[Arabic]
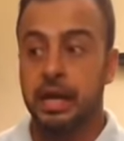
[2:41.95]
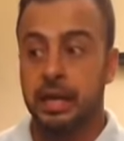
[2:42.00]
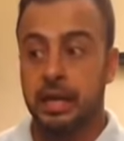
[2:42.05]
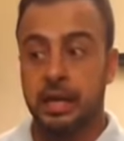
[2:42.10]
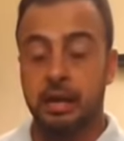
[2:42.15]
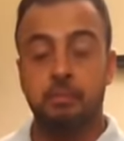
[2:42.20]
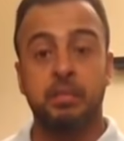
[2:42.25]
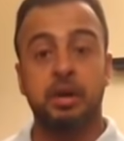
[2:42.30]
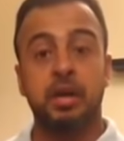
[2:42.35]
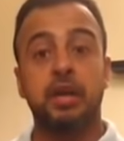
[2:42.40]

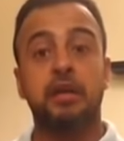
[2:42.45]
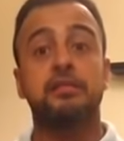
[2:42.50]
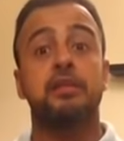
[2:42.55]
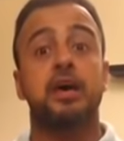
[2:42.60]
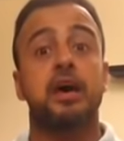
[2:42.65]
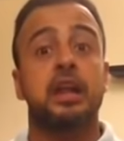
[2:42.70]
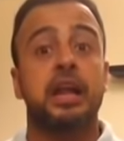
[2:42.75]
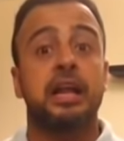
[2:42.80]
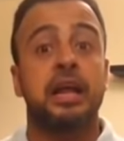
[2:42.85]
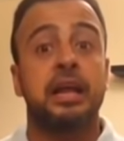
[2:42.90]
لما
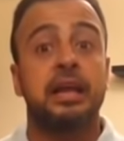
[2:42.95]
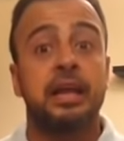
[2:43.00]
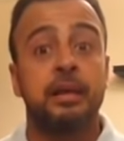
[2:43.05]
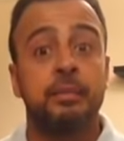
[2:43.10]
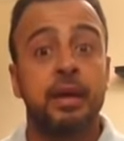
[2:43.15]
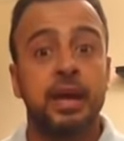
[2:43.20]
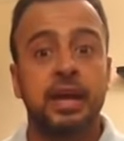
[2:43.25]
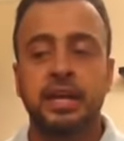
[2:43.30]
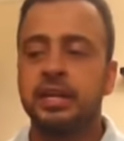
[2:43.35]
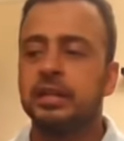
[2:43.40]
يظهر على
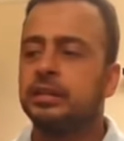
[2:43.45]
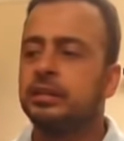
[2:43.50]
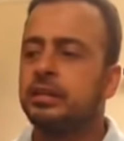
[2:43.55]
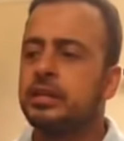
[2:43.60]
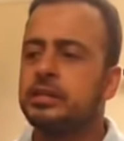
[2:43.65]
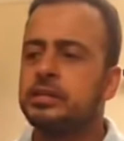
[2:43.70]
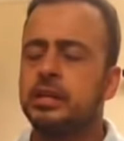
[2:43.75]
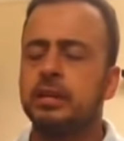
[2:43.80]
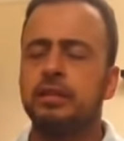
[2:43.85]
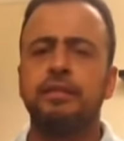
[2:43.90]
الاماكن
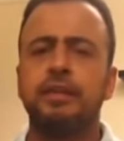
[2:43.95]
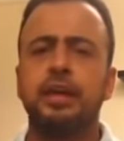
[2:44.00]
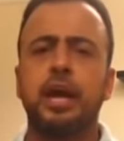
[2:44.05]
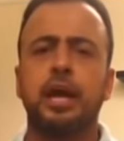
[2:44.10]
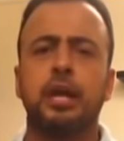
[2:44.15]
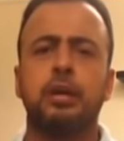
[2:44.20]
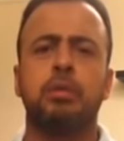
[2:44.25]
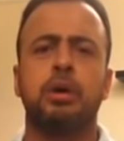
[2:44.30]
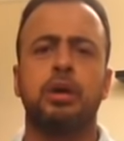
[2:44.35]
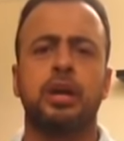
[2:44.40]
تنزل فيها
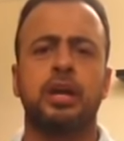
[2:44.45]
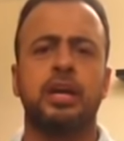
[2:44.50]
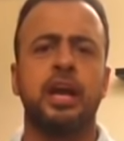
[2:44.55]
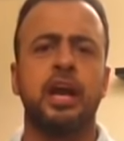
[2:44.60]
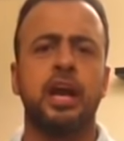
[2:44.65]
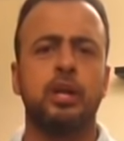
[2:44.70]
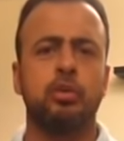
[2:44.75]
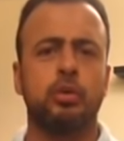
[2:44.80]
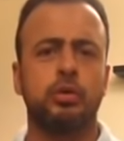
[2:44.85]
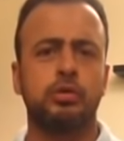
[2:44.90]

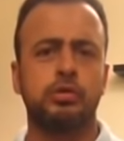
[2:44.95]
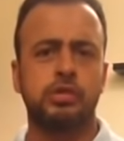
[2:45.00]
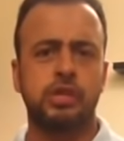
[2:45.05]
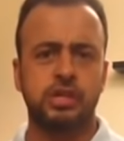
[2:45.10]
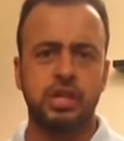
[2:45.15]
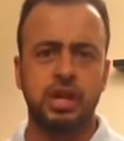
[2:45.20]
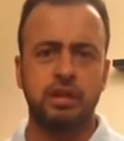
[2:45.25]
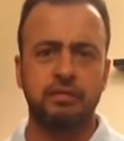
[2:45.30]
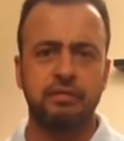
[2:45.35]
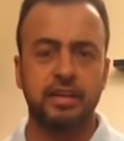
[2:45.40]
البركات
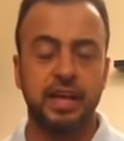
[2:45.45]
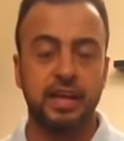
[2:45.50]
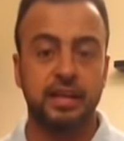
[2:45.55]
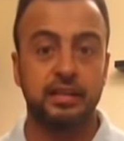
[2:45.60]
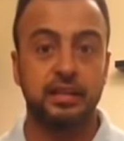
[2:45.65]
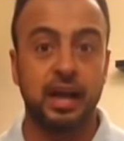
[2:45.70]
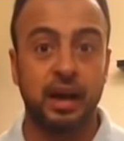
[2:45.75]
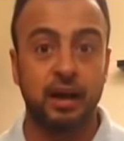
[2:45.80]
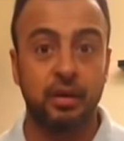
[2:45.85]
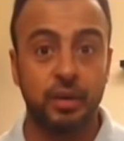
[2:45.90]
ويستجاب فيها
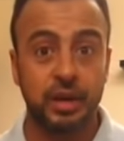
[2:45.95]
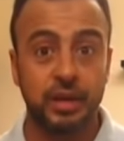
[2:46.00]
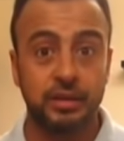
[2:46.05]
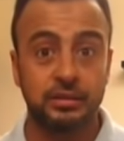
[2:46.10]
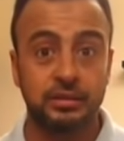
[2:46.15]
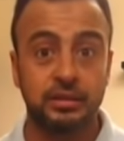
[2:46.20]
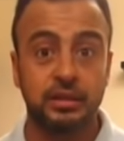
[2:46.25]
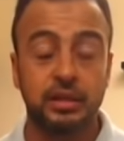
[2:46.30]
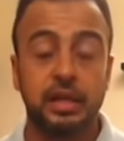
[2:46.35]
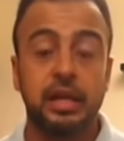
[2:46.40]

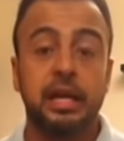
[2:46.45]
الدعوات